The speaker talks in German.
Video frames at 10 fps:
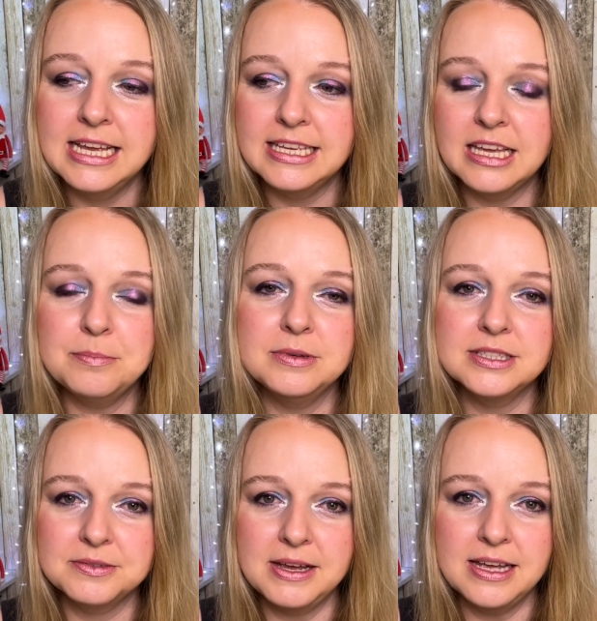ich habe
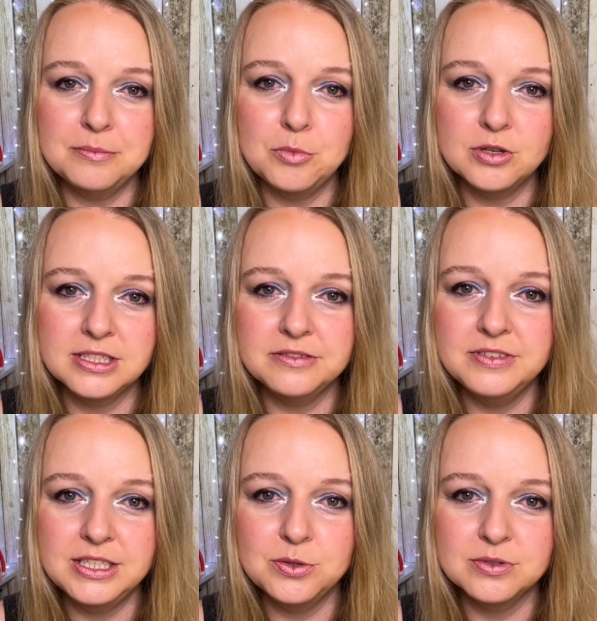zwei
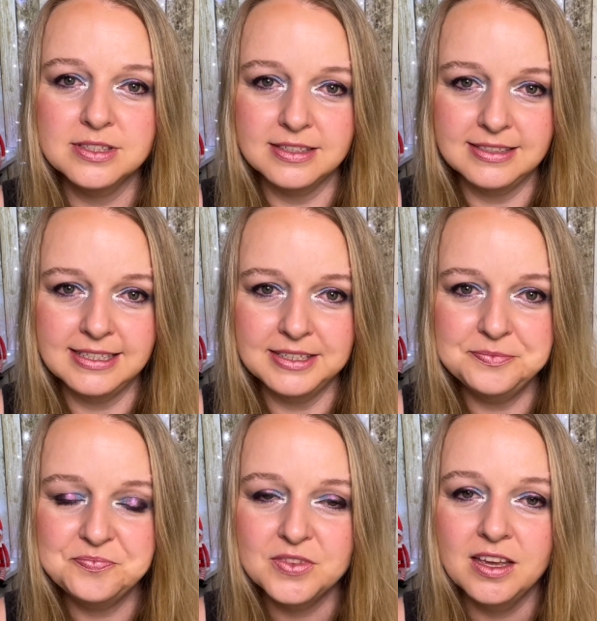Unboxing-Videos
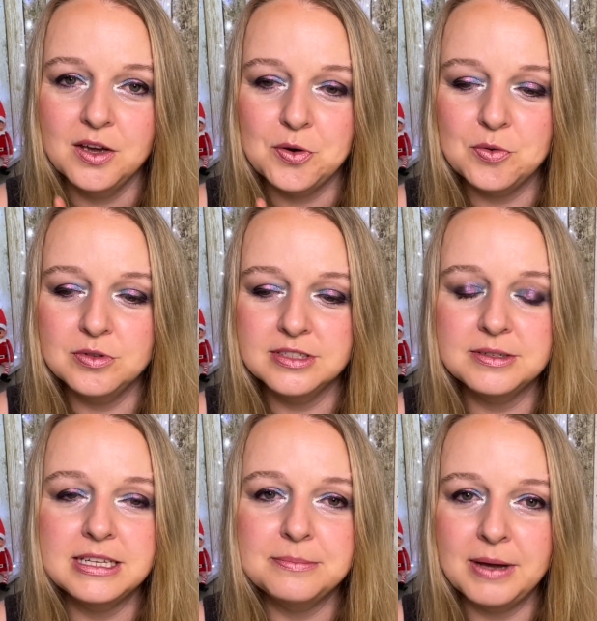gesehen und
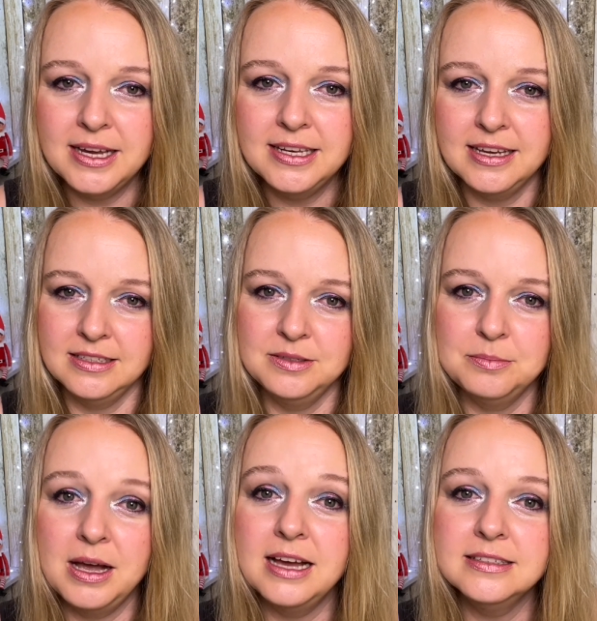beide hatten ein
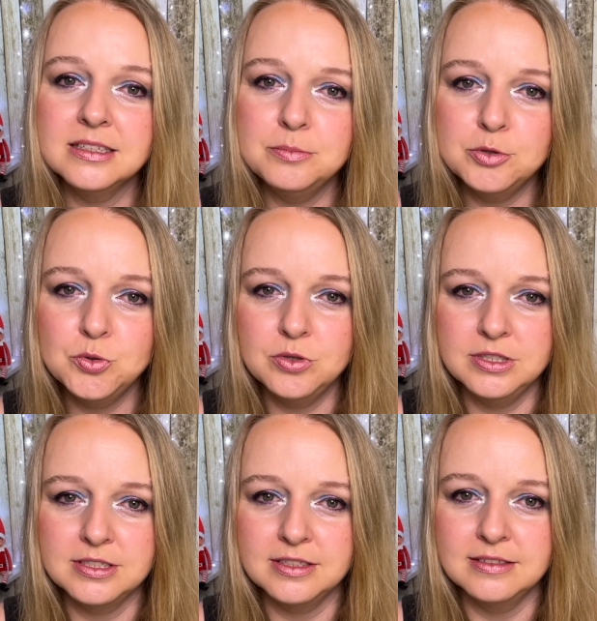paar andere
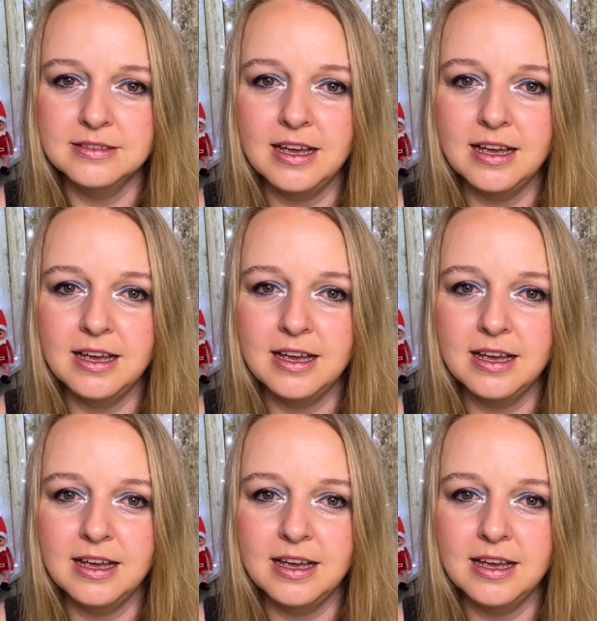Produkte drin.